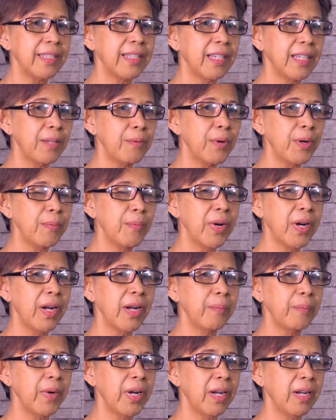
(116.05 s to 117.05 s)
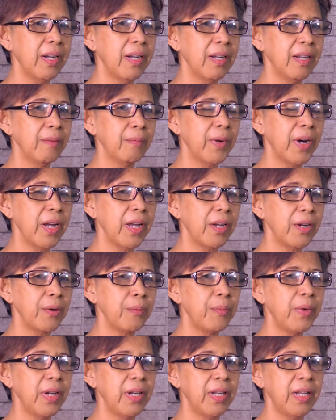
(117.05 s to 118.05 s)
ng ibang mga pang mga
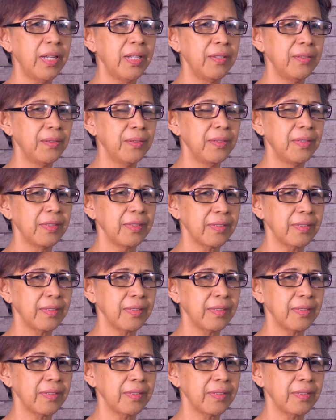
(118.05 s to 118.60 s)
herbal na ano.